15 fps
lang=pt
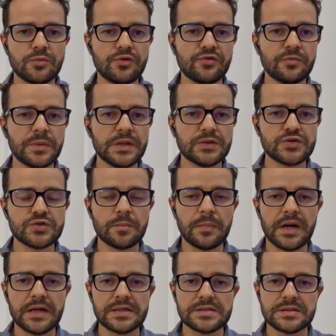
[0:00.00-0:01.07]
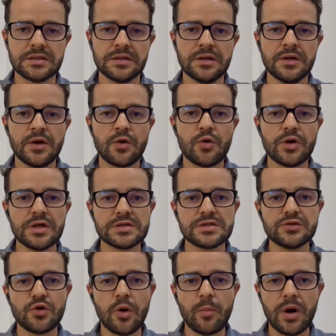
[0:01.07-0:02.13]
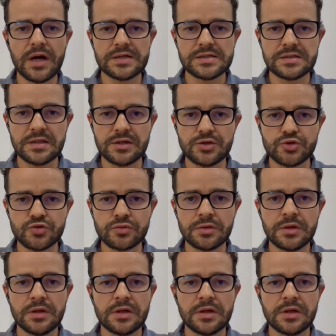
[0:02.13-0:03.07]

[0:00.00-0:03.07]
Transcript: movimento de massa conhecido como rastejo,